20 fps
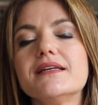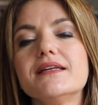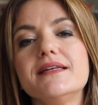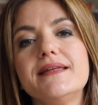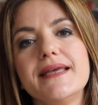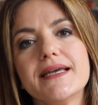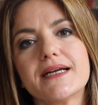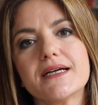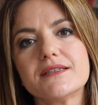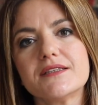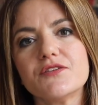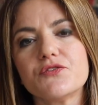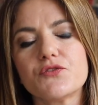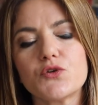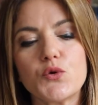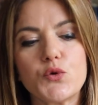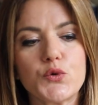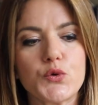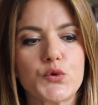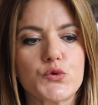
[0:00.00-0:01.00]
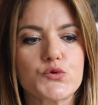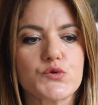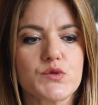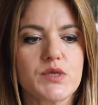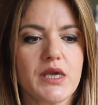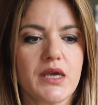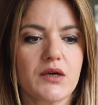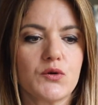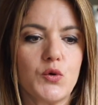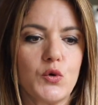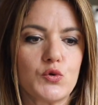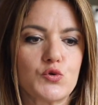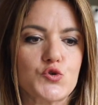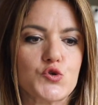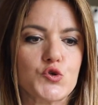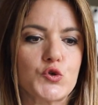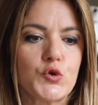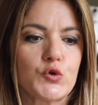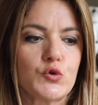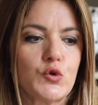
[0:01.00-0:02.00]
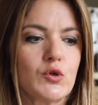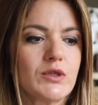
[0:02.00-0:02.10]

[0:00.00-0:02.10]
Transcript: negatif görüyoruz diye konuşuyor.